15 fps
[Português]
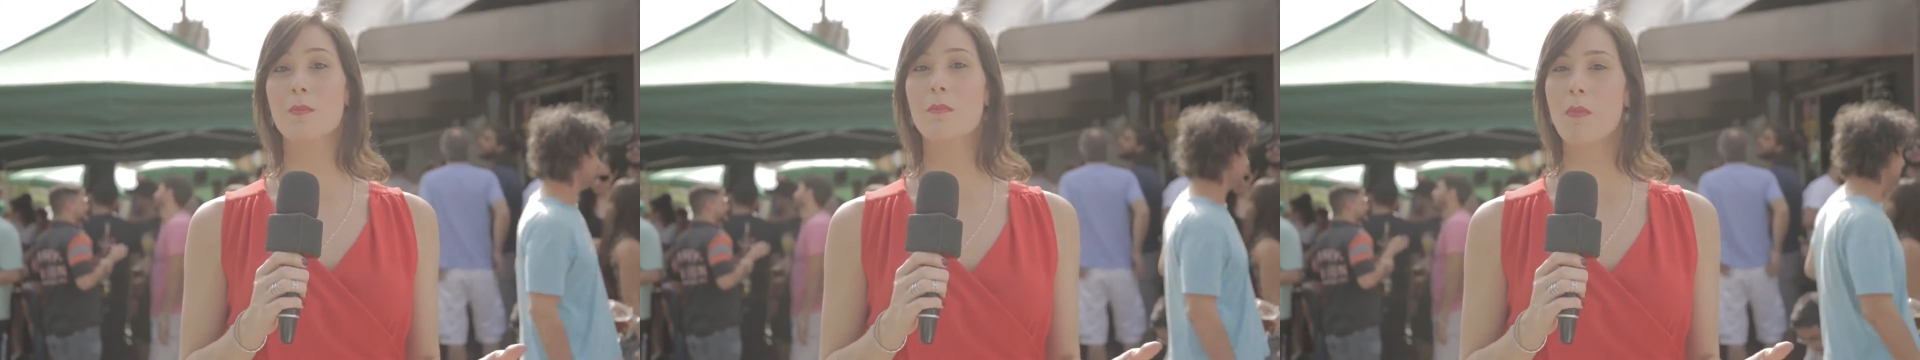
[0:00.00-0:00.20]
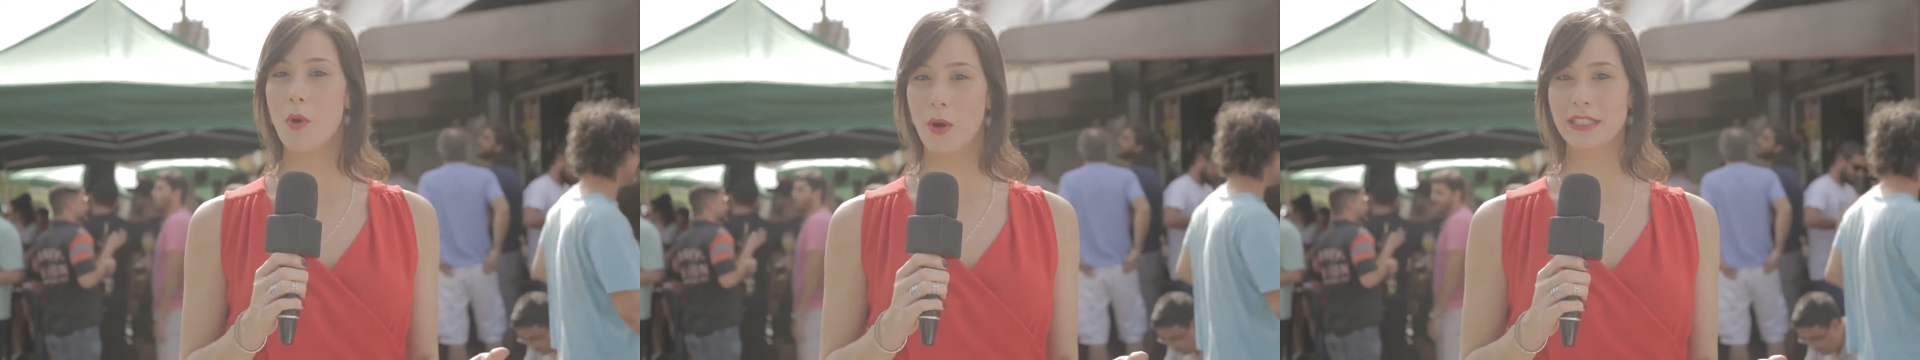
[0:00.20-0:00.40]

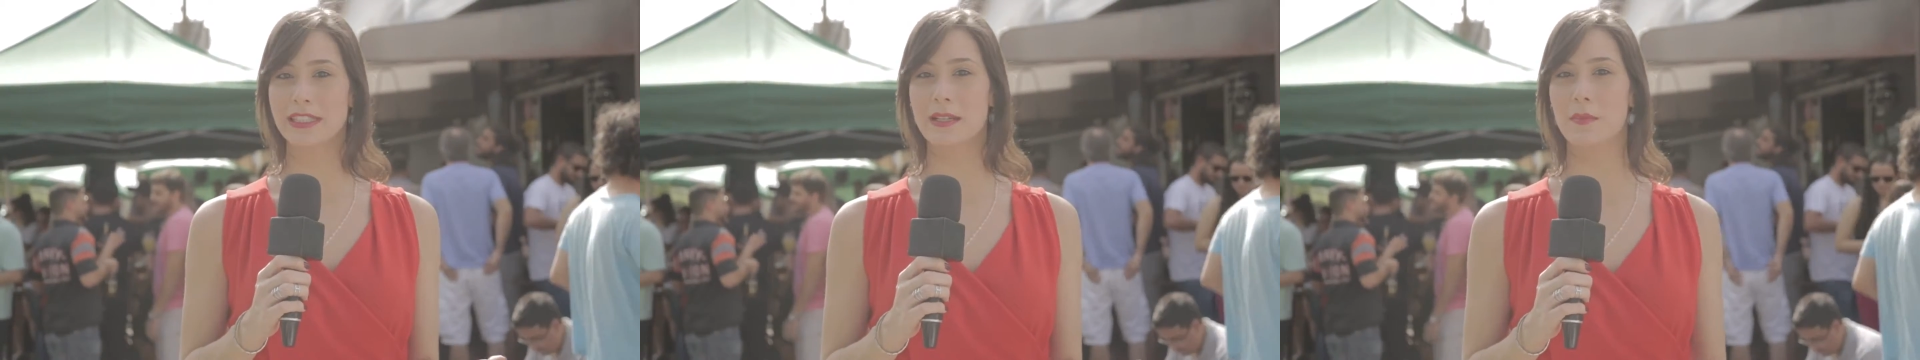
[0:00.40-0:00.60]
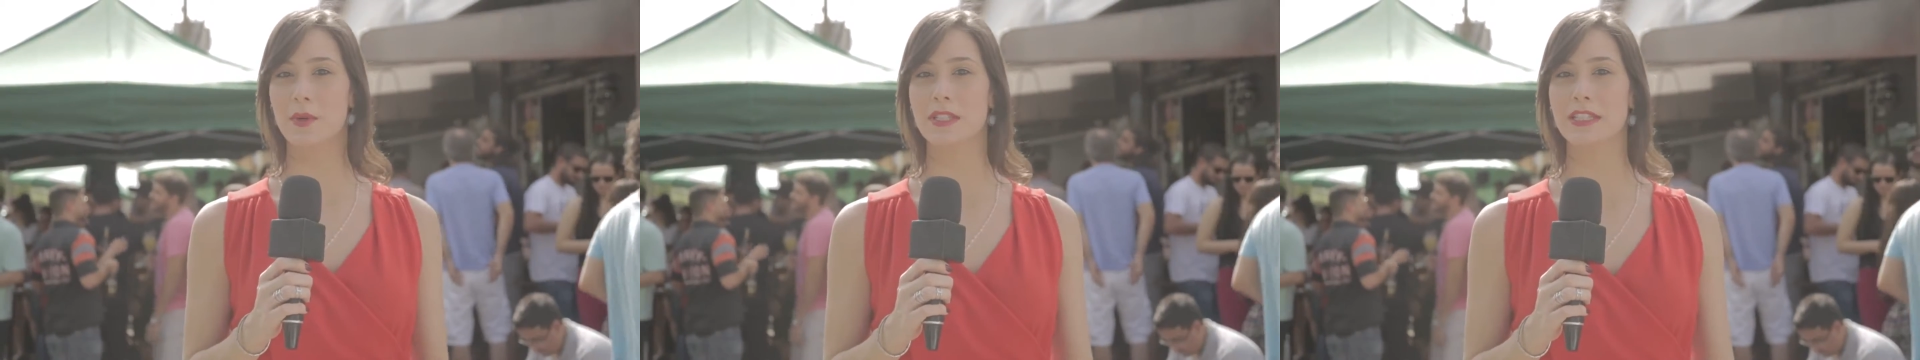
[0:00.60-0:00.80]

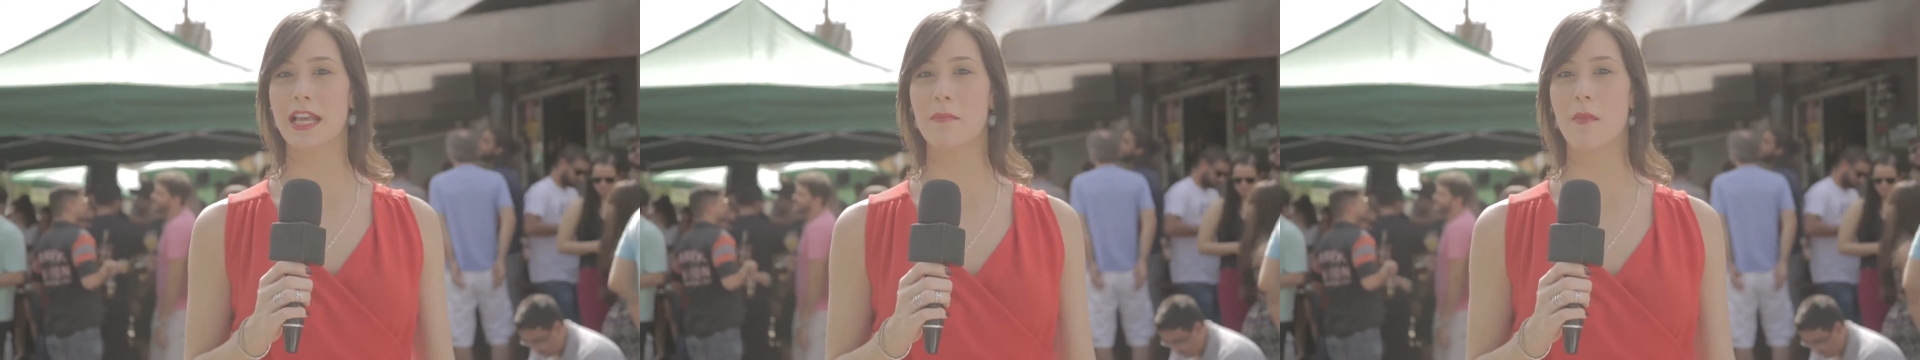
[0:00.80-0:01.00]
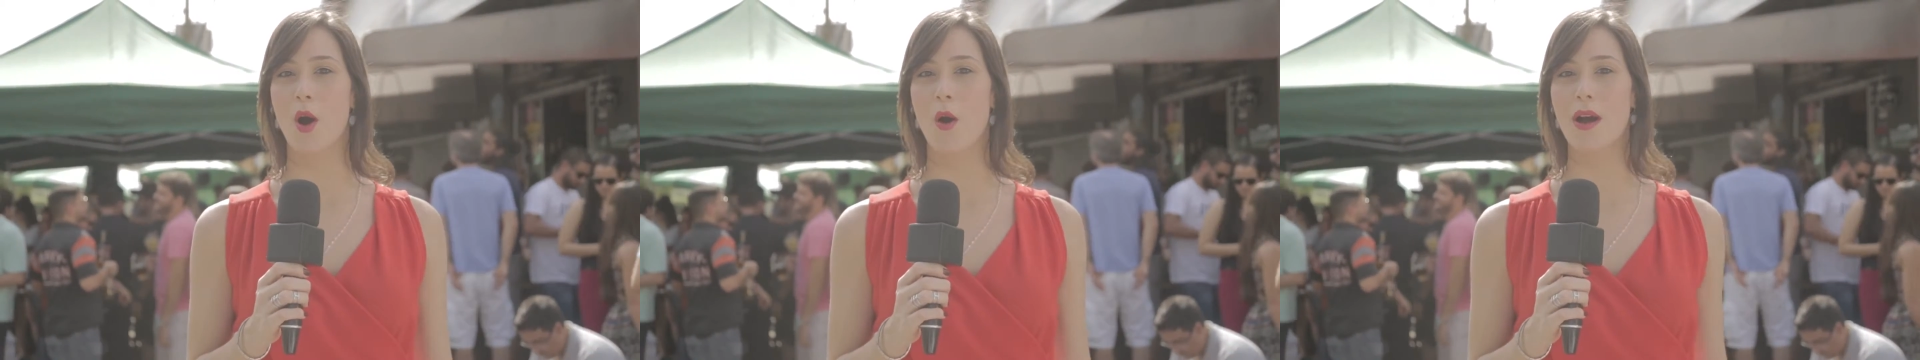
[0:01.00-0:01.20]
muita
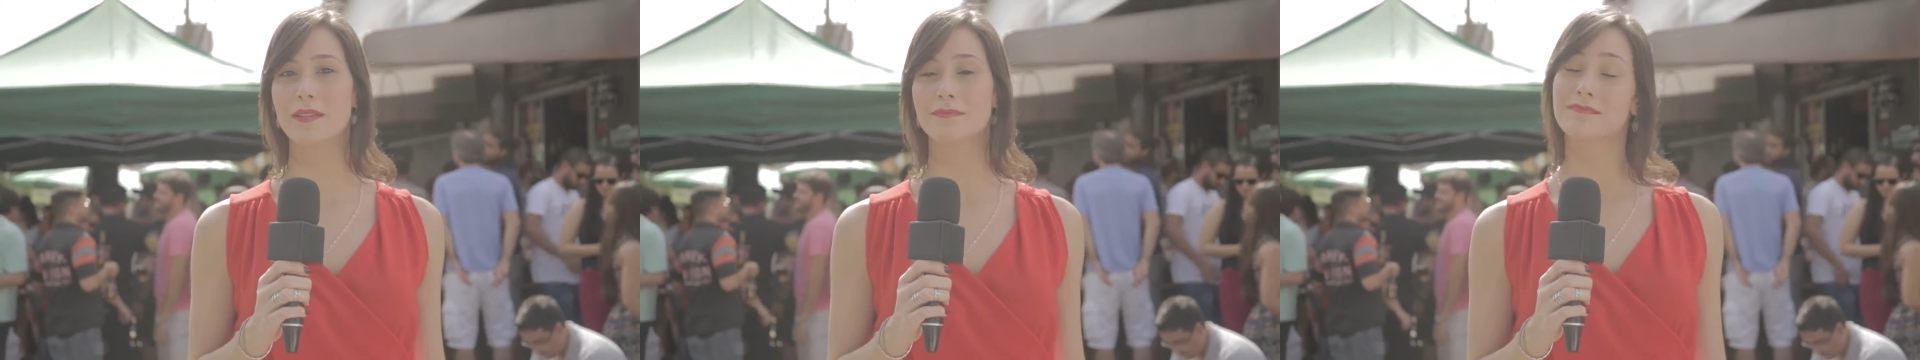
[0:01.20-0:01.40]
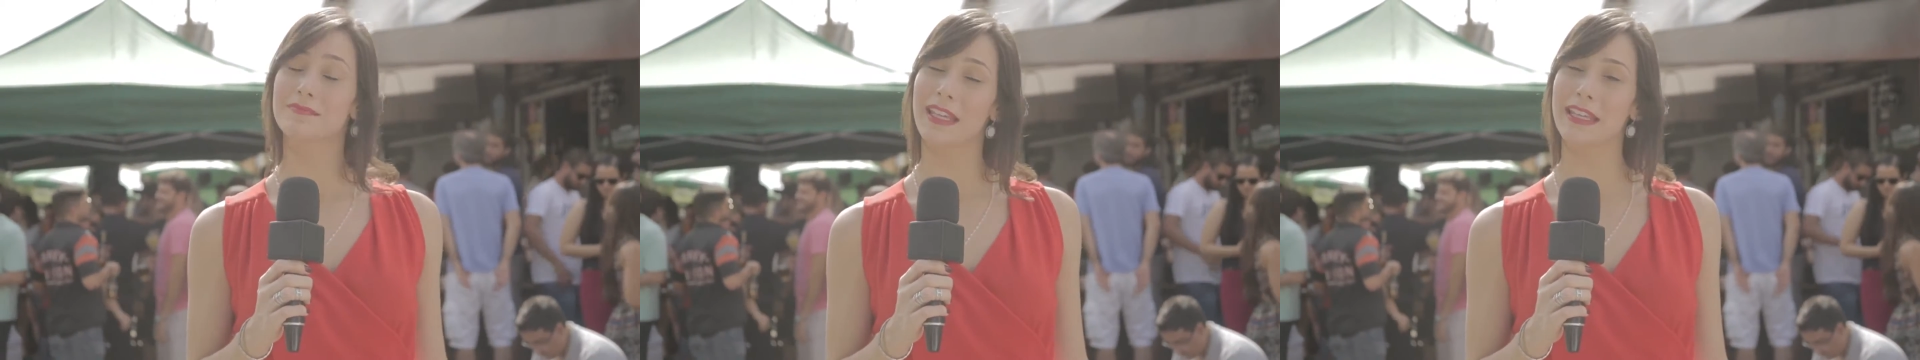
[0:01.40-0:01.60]
música boa,
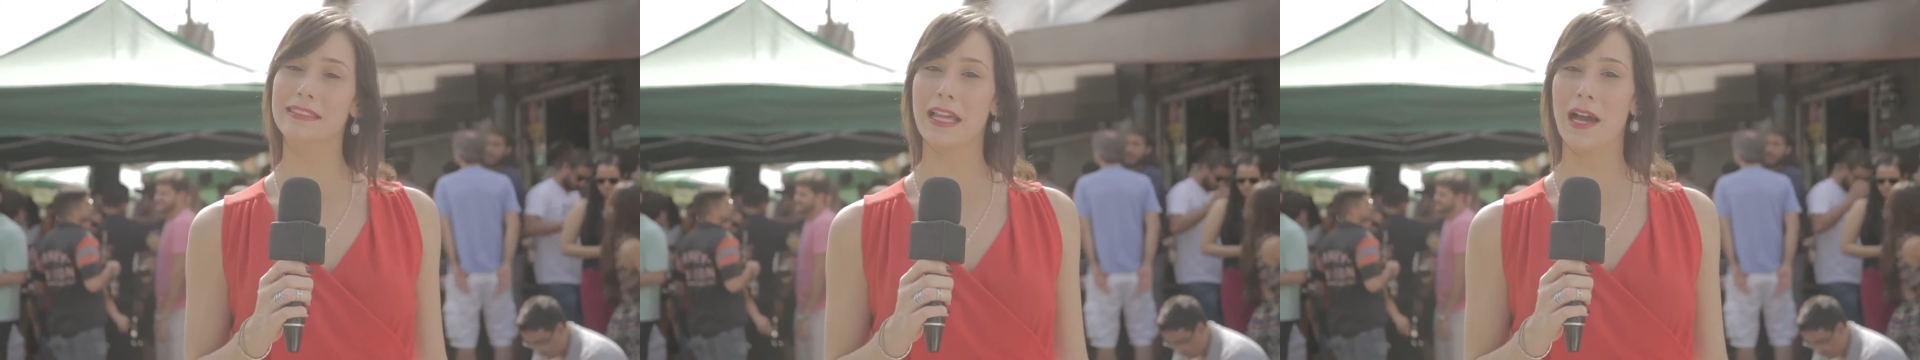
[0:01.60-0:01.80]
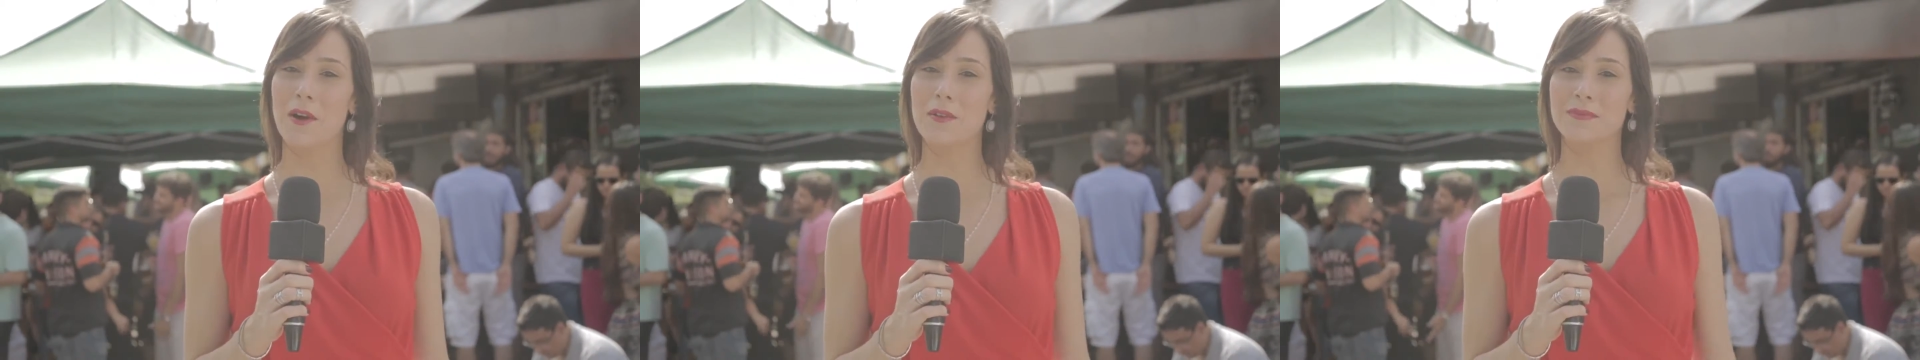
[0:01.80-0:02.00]

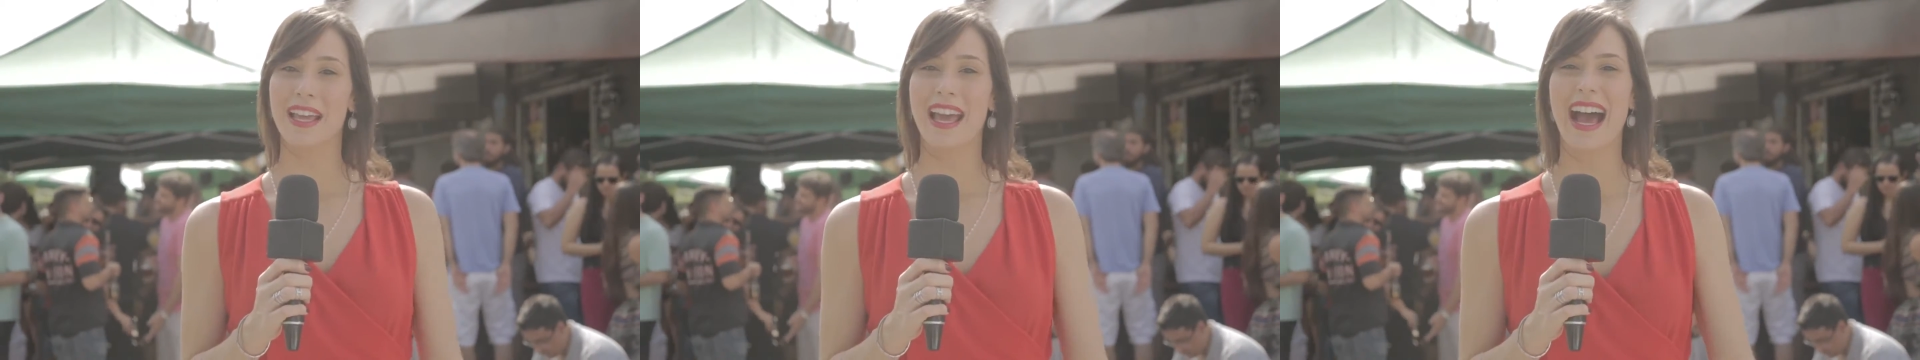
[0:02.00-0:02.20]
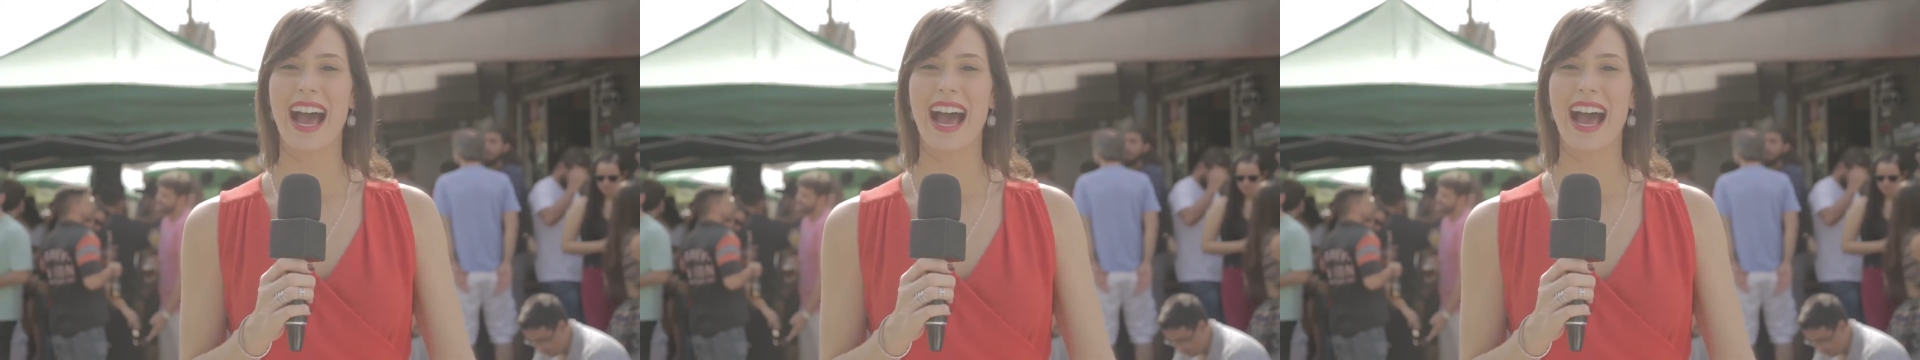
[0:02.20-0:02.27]
então